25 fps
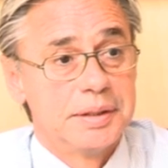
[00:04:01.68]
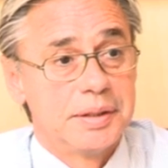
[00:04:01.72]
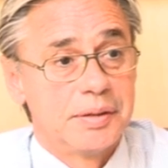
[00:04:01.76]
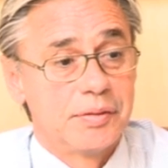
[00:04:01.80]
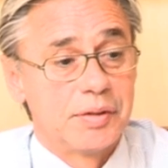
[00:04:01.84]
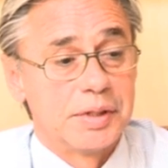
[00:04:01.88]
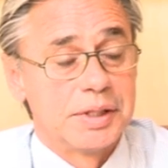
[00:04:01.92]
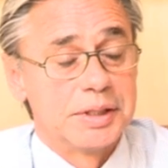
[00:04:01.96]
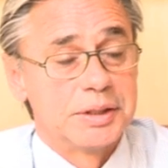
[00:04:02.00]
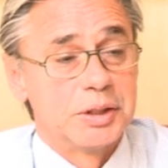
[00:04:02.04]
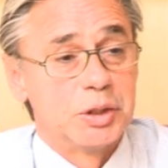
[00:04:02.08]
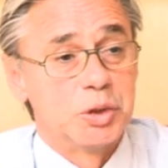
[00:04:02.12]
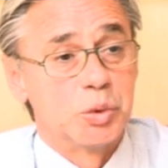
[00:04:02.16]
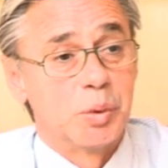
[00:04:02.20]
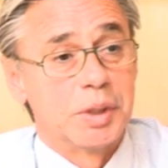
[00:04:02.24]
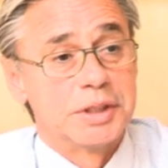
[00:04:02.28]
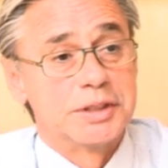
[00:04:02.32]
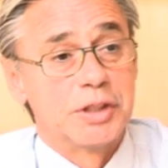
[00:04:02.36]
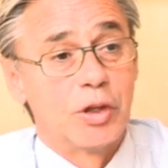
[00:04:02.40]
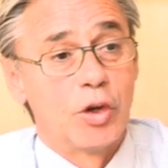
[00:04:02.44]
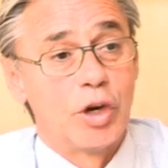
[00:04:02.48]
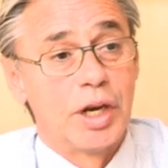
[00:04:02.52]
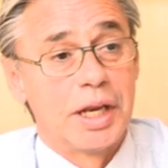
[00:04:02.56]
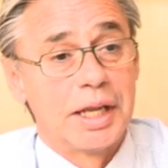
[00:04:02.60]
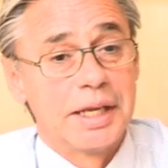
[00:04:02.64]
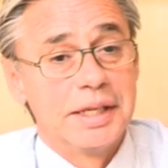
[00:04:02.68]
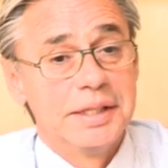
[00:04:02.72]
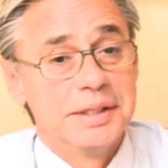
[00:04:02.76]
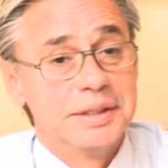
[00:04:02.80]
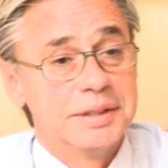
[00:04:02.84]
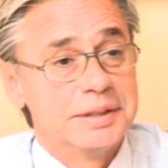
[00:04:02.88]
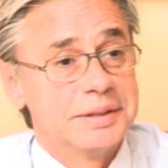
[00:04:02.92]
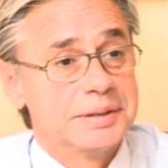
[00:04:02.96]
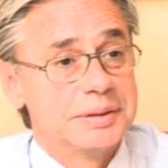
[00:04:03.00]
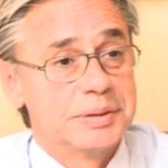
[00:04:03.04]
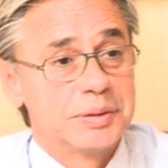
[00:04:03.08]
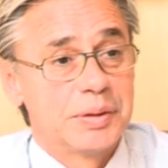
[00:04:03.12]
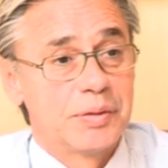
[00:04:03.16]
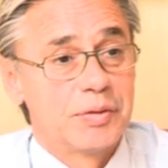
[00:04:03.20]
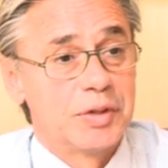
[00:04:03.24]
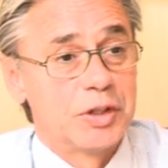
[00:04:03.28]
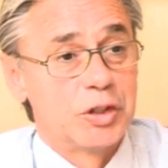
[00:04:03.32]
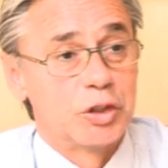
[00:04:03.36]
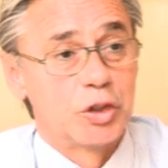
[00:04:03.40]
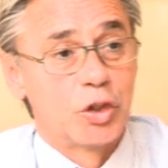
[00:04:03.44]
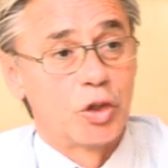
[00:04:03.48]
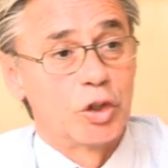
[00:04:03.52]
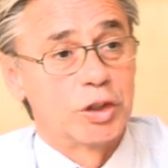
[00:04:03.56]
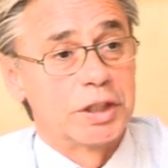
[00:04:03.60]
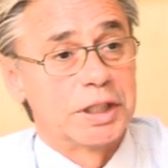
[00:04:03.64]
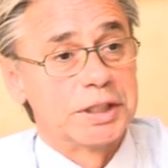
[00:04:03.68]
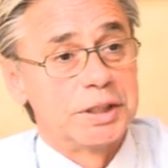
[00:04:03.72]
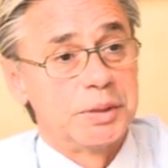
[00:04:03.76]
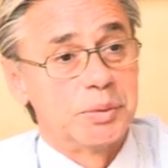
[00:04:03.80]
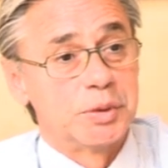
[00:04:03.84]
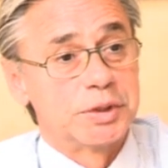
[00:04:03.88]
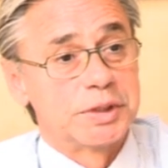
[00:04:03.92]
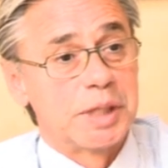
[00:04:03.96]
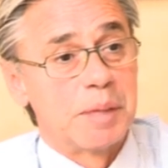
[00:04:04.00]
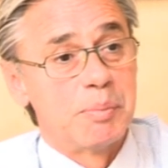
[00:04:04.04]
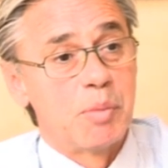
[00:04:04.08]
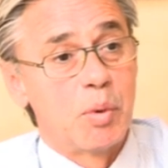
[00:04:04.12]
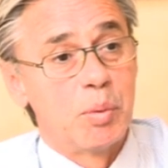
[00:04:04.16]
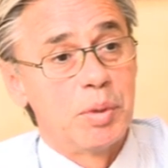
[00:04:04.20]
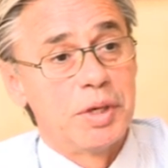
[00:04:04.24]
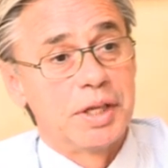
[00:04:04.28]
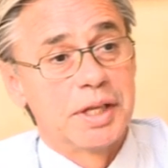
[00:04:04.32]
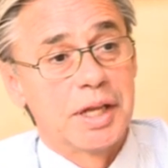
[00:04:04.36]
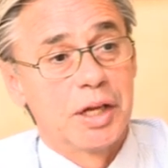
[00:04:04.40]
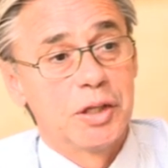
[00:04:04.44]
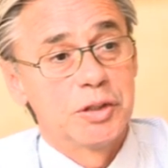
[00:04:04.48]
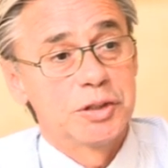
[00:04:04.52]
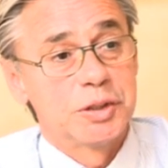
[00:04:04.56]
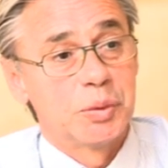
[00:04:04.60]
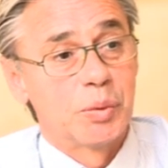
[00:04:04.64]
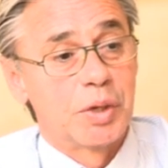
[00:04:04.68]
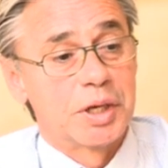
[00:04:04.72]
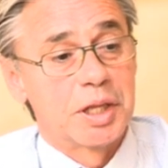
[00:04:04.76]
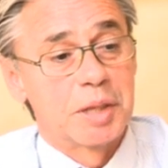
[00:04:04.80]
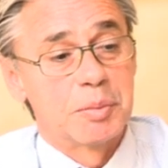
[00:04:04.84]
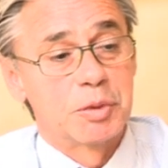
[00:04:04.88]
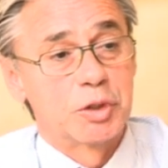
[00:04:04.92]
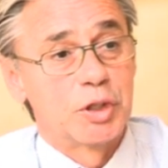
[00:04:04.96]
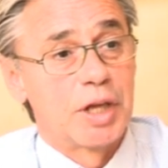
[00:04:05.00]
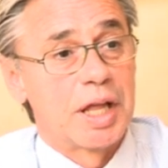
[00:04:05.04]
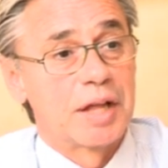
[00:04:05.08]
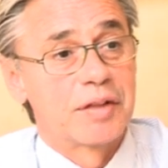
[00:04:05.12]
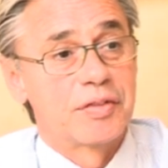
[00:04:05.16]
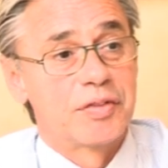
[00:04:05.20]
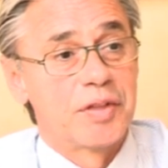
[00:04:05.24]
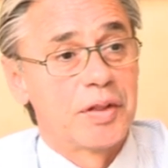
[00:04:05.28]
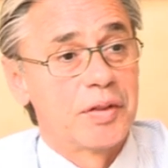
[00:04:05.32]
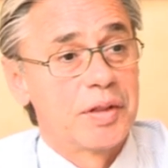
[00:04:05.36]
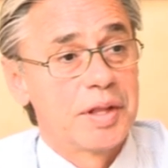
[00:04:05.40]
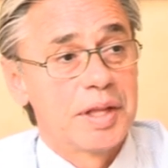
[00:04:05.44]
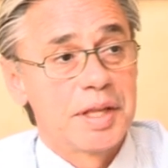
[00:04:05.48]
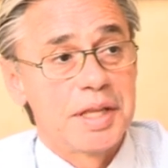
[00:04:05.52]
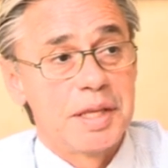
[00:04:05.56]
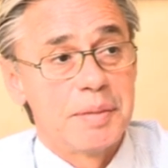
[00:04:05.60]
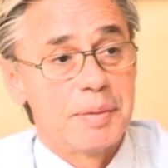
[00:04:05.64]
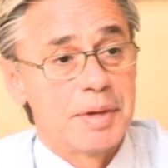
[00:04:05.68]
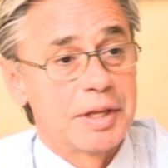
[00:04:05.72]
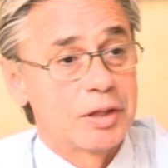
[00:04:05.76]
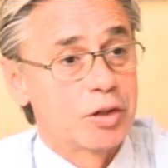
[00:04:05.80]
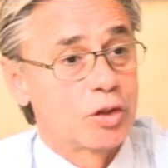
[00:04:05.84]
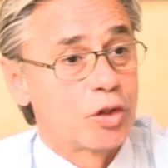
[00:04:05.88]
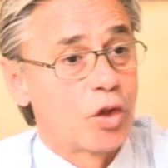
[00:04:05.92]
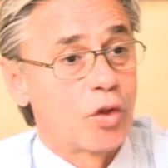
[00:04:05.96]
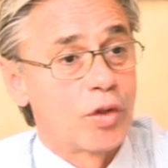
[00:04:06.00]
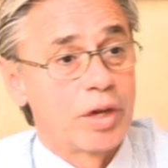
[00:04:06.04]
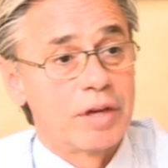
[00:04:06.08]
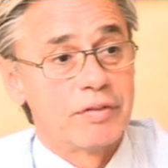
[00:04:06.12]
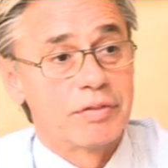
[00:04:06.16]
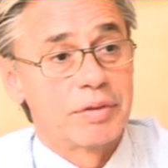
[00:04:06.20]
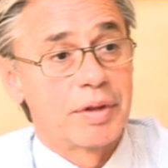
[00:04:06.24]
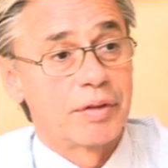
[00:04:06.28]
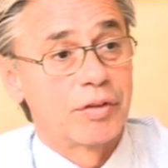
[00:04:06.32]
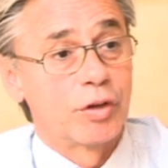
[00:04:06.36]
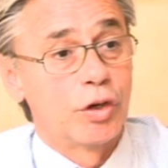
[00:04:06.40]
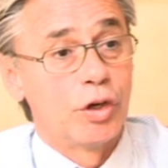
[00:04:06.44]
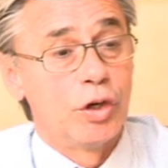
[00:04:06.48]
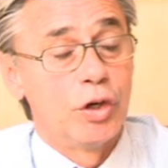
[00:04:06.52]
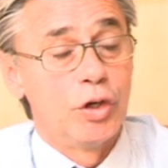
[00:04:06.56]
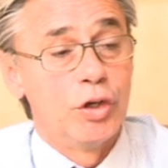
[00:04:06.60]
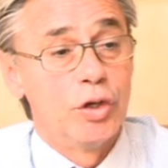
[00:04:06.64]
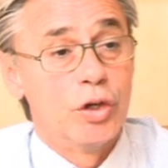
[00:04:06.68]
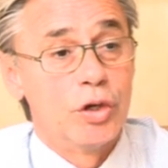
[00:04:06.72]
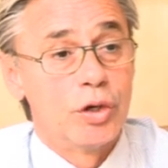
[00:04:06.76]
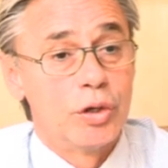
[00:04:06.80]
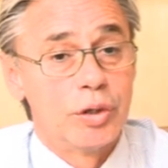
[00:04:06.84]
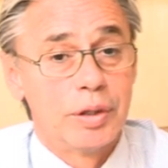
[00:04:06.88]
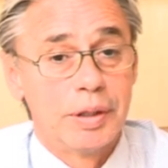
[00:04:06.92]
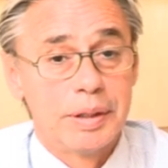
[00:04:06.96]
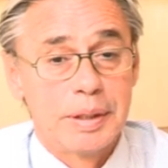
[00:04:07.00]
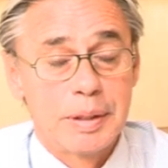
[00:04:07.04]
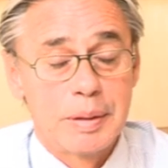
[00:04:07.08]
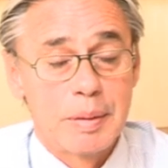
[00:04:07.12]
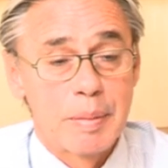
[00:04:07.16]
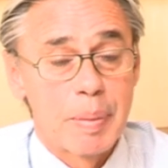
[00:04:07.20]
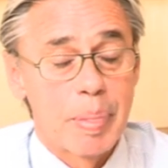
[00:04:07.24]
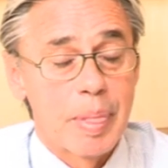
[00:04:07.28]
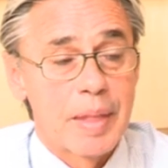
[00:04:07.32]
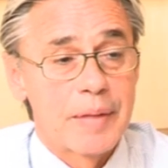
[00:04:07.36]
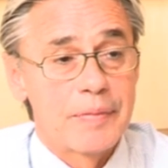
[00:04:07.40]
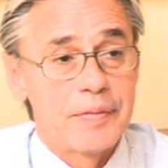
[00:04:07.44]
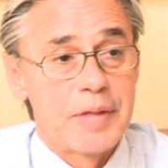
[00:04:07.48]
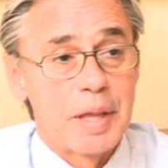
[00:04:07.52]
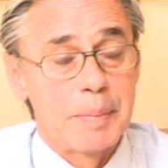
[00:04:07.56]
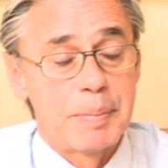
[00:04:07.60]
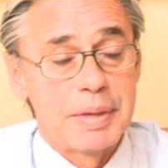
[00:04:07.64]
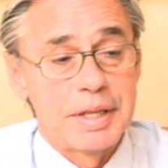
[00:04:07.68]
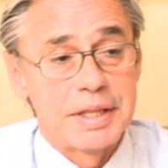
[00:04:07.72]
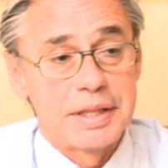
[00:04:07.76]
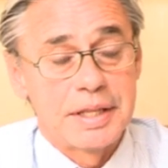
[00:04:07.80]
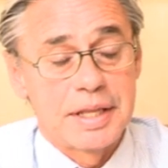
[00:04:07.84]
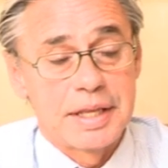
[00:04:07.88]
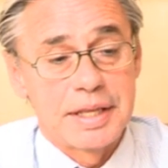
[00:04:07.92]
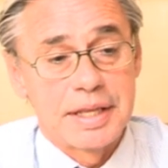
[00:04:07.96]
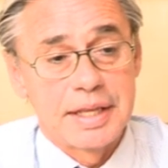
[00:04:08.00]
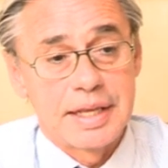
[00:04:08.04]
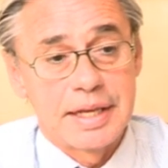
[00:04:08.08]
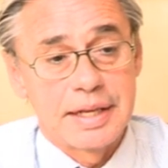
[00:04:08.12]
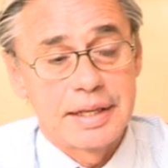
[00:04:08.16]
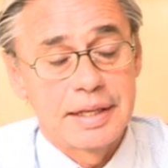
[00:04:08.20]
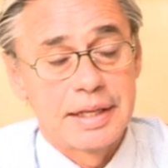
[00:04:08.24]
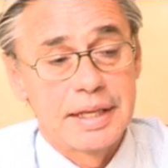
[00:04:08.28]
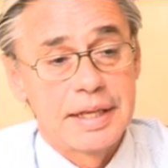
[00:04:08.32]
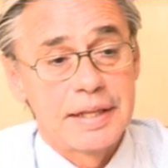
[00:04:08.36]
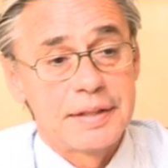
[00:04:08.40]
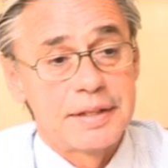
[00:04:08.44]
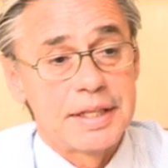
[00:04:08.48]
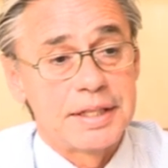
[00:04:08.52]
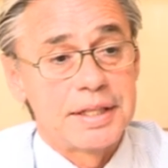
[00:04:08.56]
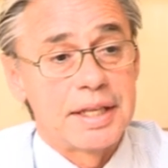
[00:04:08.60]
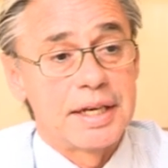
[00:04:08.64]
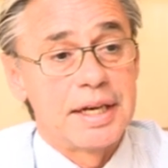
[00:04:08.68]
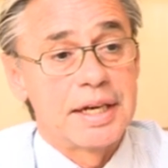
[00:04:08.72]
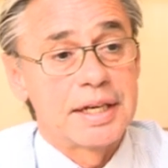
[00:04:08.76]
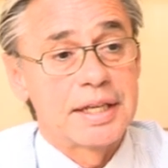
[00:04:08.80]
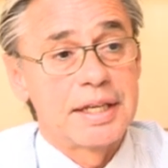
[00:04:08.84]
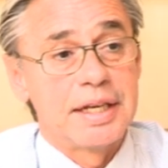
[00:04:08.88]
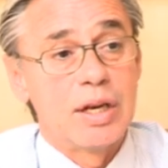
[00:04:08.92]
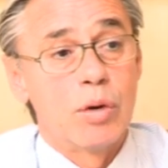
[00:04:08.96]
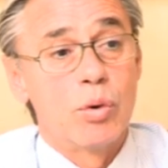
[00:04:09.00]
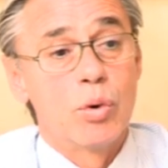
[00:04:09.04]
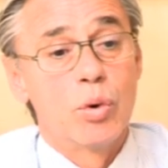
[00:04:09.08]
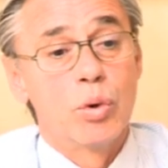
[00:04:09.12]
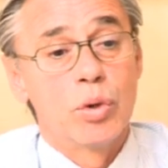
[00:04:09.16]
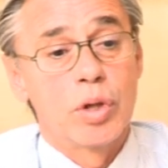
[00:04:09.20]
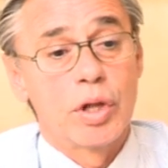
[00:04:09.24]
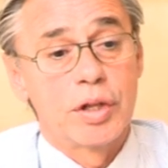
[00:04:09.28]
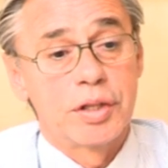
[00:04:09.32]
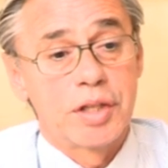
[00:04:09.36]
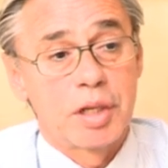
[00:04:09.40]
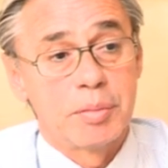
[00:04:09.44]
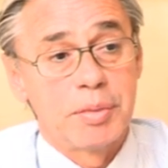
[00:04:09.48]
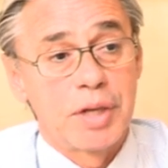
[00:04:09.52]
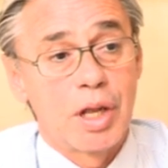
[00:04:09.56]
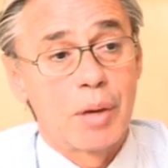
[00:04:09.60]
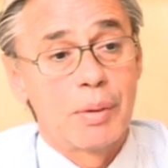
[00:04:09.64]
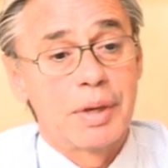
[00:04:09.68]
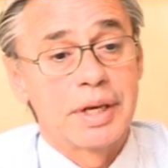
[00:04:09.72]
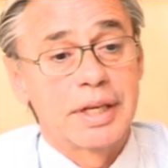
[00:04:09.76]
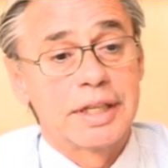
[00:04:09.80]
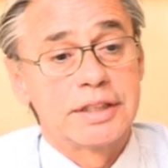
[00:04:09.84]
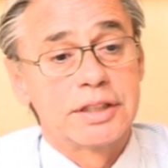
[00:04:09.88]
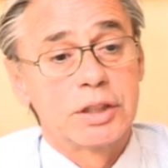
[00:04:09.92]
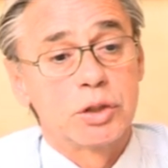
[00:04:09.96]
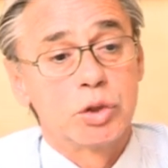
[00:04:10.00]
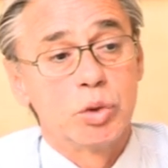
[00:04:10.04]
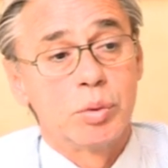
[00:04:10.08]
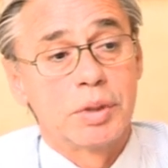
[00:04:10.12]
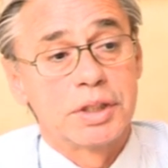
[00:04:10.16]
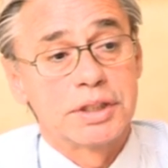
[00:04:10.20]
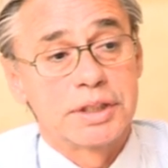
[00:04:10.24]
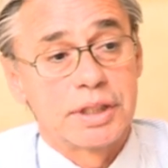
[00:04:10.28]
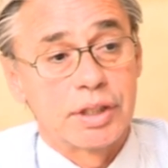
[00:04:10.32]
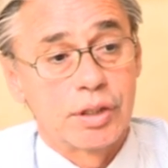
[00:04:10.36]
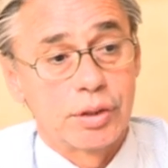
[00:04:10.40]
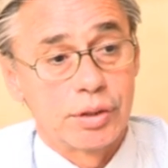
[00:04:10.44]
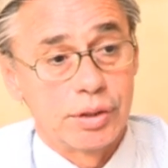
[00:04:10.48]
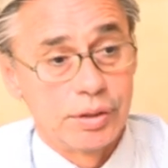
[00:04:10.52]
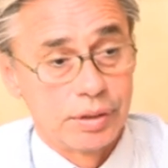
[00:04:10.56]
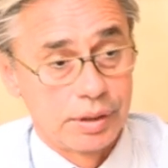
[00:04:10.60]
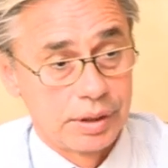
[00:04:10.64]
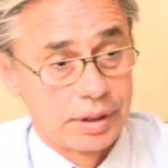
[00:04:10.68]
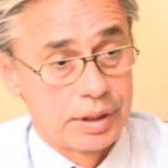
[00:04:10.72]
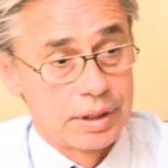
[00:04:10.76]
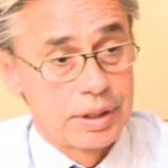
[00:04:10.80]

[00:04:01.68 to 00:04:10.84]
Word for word: Es decir, si subasta online, es decir, todos los activos están publicados y cualquier persona accede y ve toda la información. No depende ya de tener que ir a un juzgado determinado a ver qué se subasta hoy.